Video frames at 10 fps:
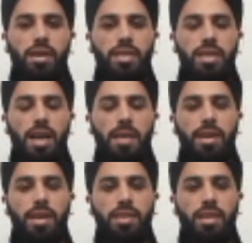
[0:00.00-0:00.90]
آه،
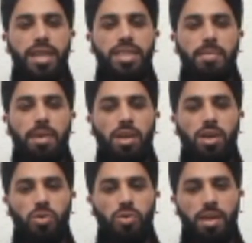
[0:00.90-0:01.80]
تزامنت
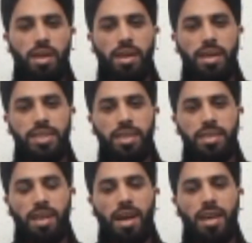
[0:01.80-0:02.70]
هجمات الحوثي
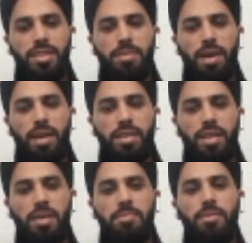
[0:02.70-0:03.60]
الشديده على
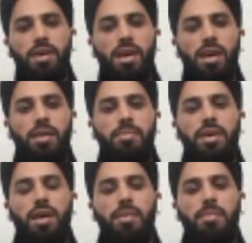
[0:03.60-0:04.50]
جبهتنا
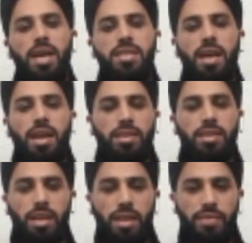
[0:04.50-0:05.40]
آه، مع
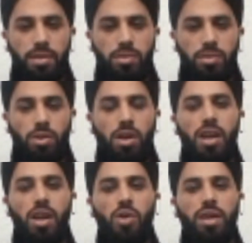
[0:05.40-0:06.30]
زيارة جريفيث
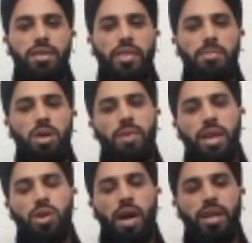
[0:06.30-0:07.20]
وكأنه لكن
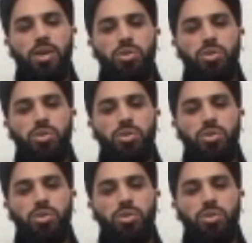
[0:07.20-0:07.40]
جريفيث